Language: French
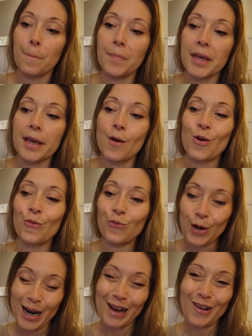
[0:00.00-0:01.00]
Mais
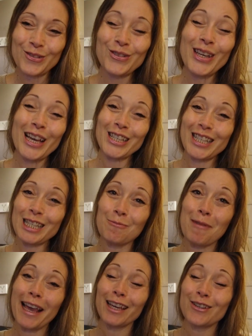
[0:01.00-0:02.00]
voilà, en tout cas,
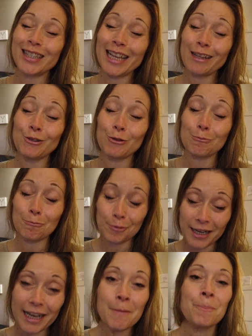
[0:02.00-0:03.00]
j'espère que ça te
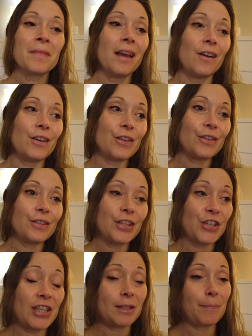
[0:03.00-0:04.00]
plaît.
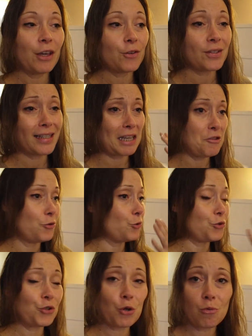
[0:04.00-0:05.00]
j'espère que ça ne te
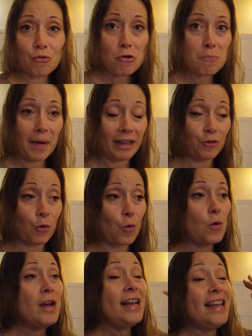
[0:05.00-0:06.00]
chamboule pas
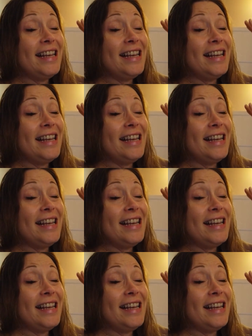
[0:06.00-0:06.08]
trop.